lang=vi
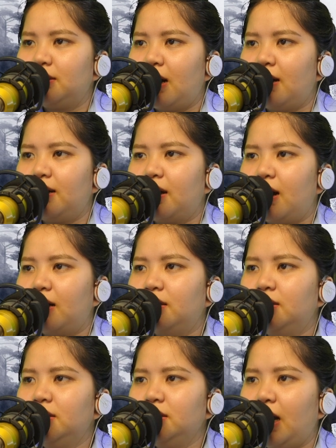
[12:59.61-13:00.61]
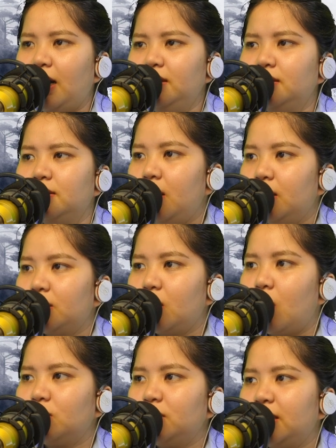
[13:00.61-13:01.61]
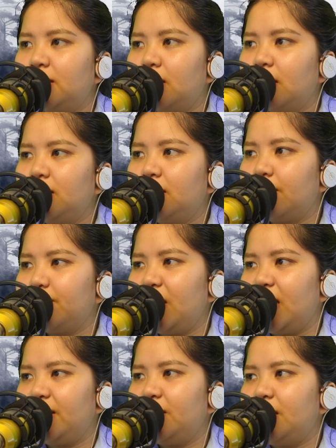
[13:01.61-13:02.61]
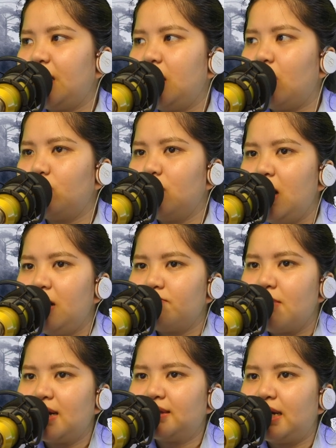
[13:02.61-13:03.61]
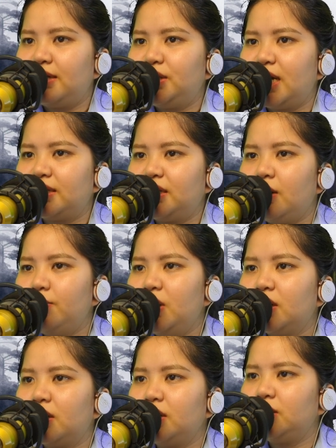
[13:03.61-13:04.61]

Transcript: ta đang ăn hứa thanh ngón tay thần linh gầm nhẹ dưới đáy lòng bàn tay tràn ra hấp lực kinh